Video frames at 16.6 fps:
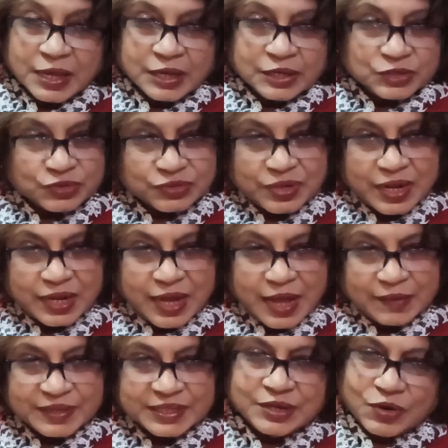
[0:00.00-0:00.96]
সুতরাং
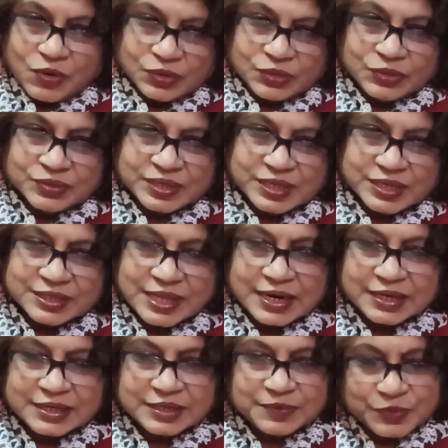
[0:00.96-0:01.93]
আমাদের অলক্ষ্যে তার
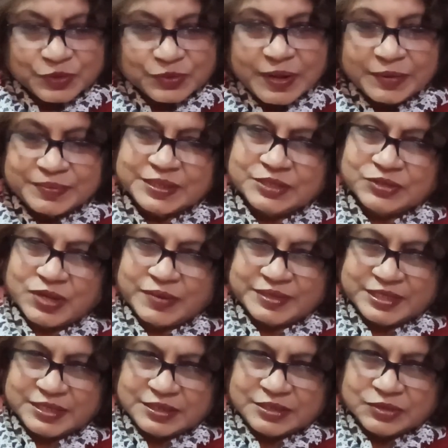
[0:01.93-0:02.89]
একটা প্রভাব কিন্তু
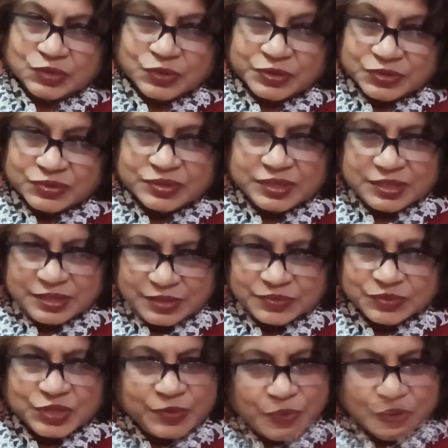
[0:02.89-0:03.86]
আমাদের দৈনন্দিন
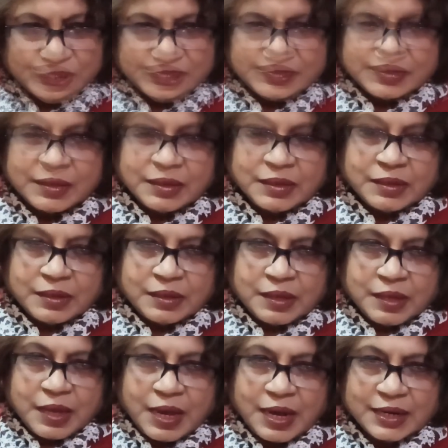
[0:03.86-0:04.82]
জীবনে পড়ে
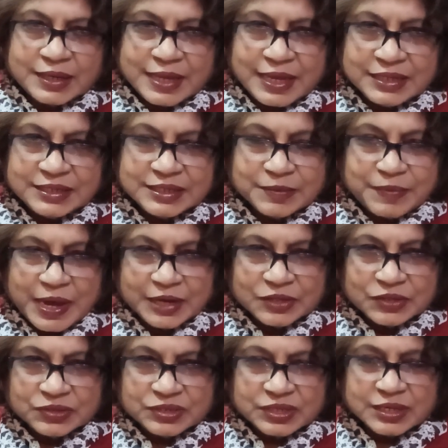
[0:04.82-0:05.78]
আর এই যে
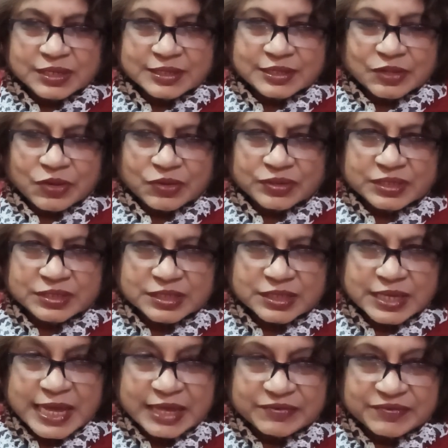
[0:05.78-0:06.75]
বায়োলজিক্যাল ক্লকে যে
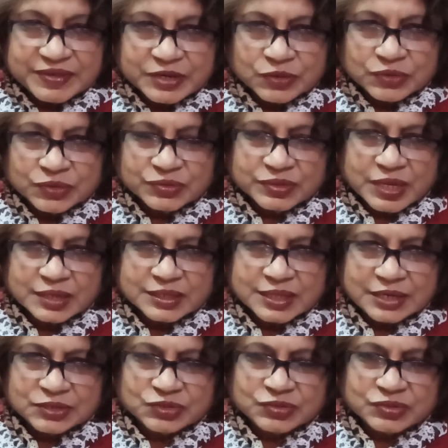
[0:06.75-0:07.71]
হেরফের হলো না
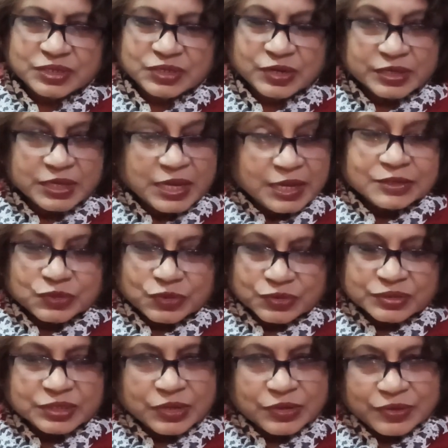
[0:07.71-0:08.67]
তার জন্য কি হয়
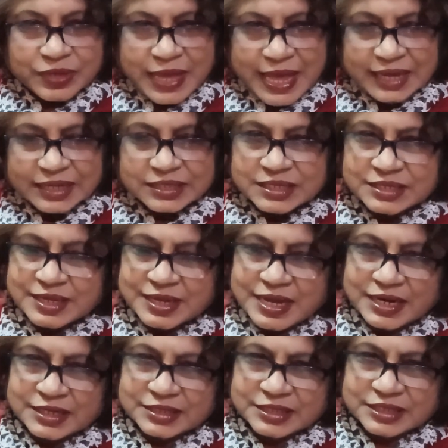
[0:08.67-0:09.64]
ধরুন কেউ এক দেশ থেকে
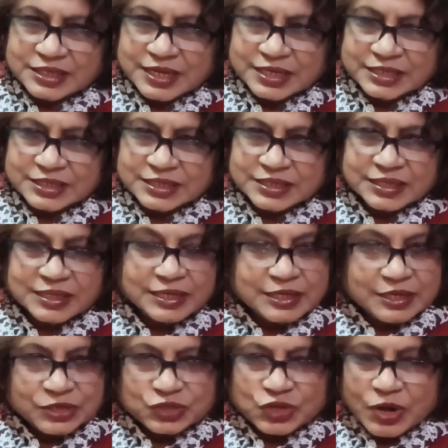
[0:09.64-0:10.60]
আরেক দেশে গেছেন
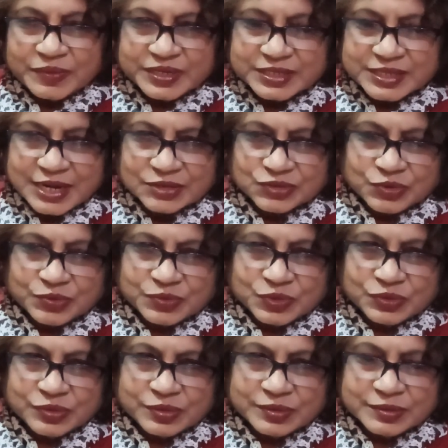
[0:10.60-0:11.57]
সময়ের তারতম্য
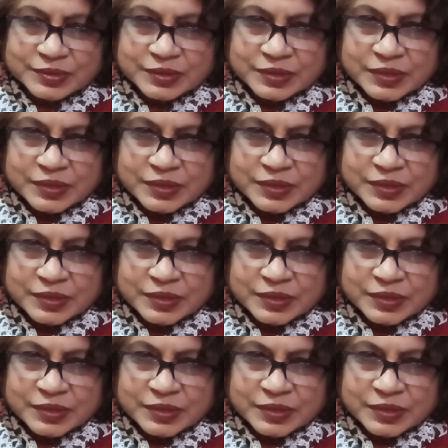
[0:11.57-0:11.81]
হলো